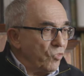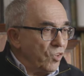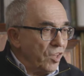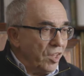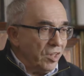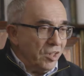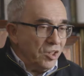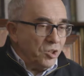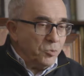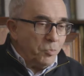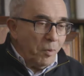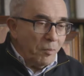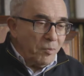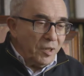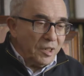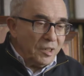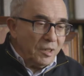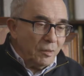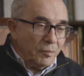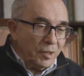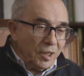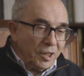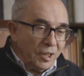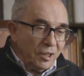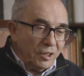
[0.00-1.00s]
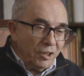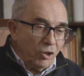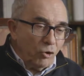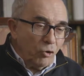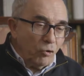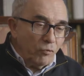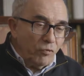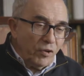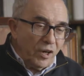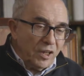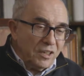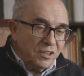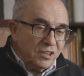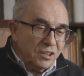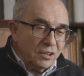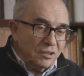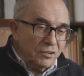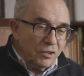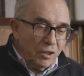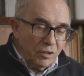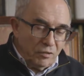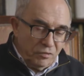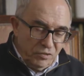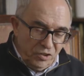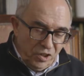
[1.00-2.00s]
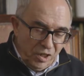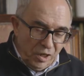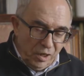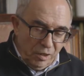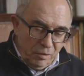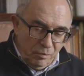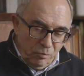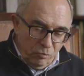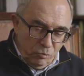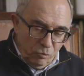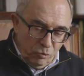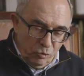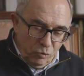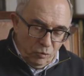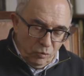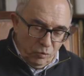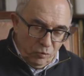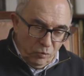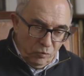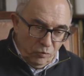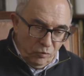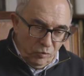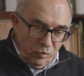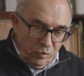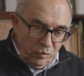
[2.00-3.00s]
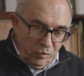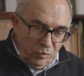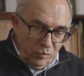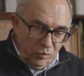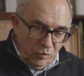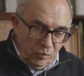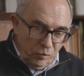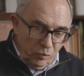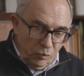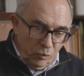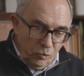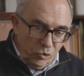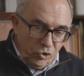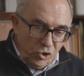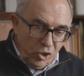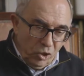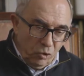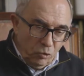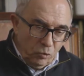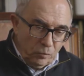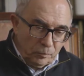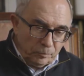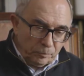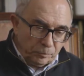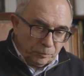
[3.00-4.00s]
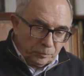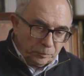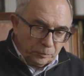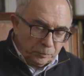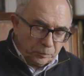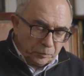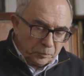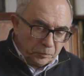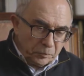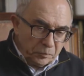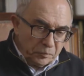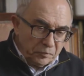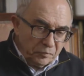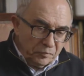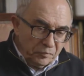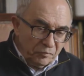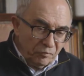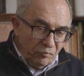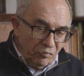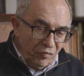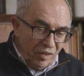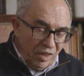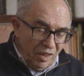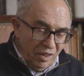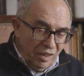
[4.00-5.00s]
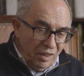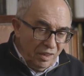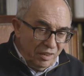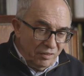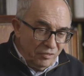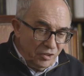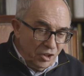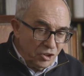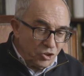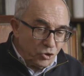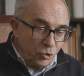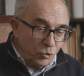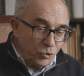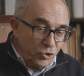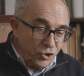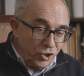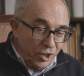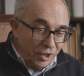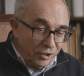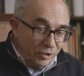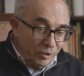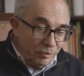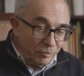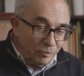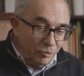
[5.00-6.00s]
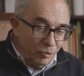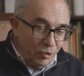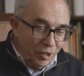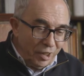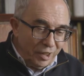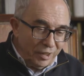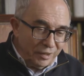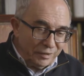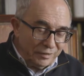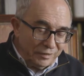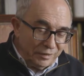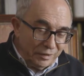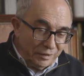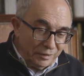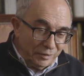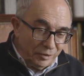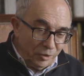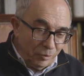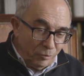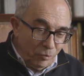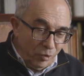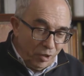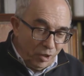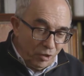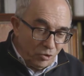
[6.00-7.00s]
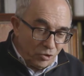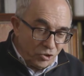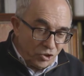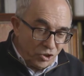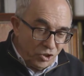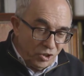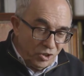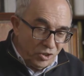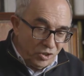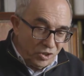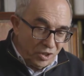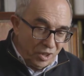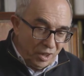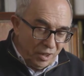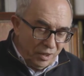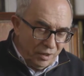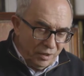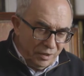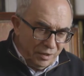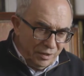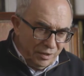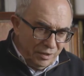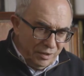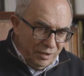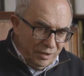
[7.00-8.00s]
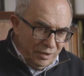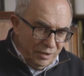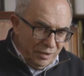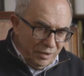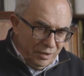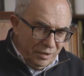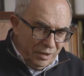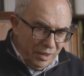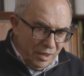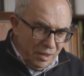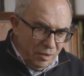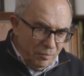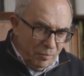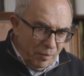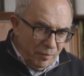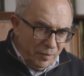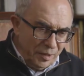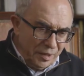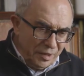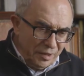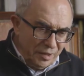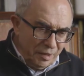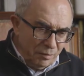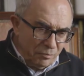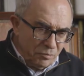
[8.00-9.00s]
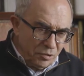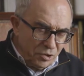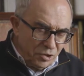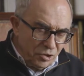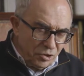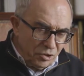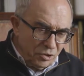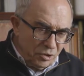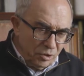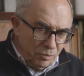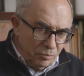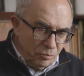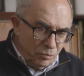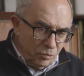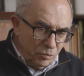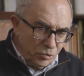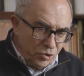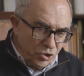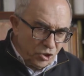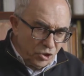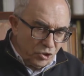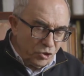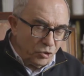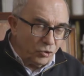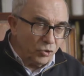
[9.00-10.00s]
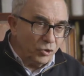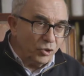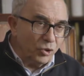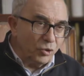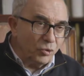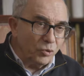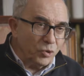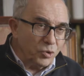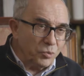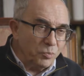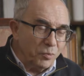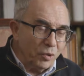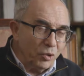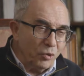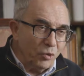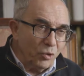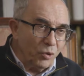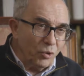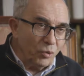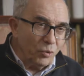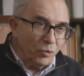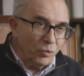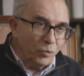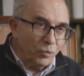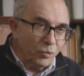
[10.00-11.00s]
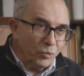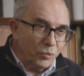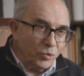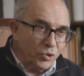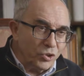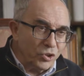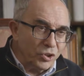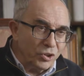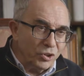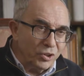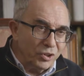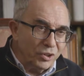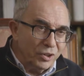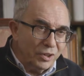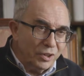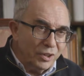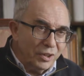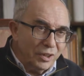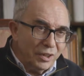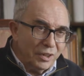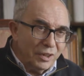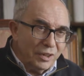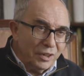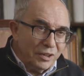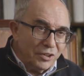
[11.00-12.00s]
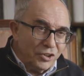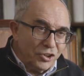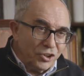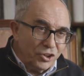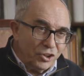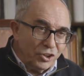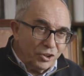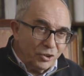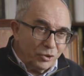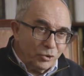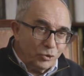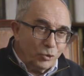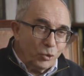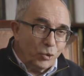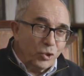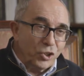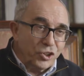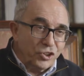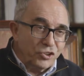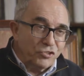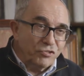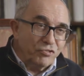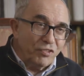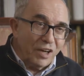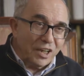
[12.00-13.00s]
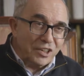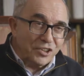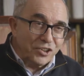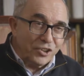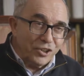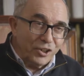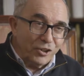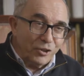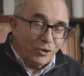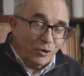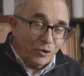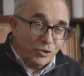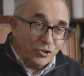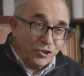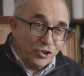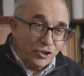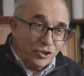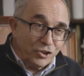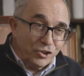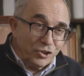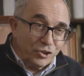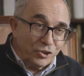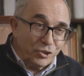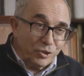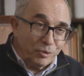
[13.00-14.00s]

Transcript: Kiedyś pamiętam na takiej konferencji, w której wziąłem udział, y, dyskusja to była, to, to była rocznica, ja nie pamiętam, czy to był 68 roku, czy, czy któryś ważny rocznicy.